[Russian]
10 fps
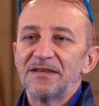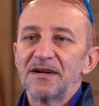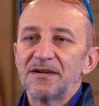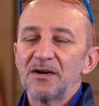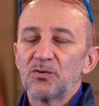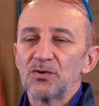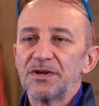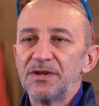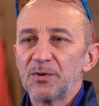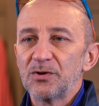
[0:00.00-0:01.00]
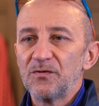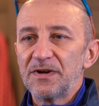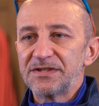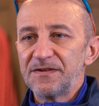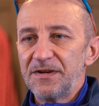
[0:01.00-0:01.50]
Так как куртка не
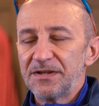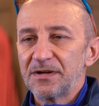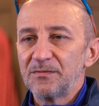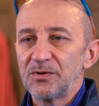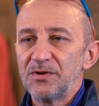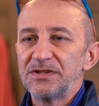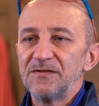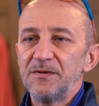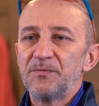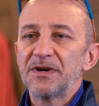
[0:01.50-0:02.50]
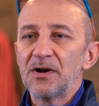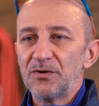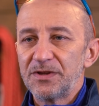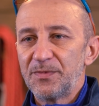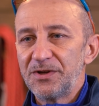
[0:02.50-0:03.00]
продувается ветром, то если вы по
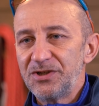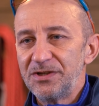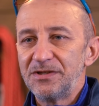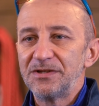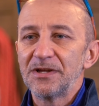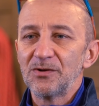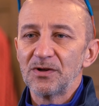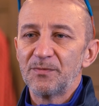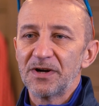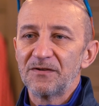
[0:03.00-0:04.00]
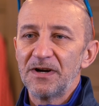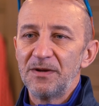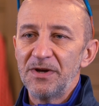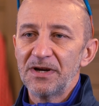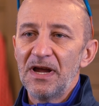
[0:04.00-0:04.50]
какой-то причине ненадолго
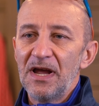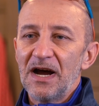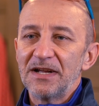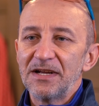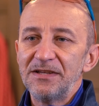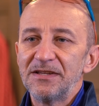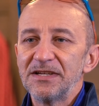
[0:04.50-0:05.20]
прервали бег, она не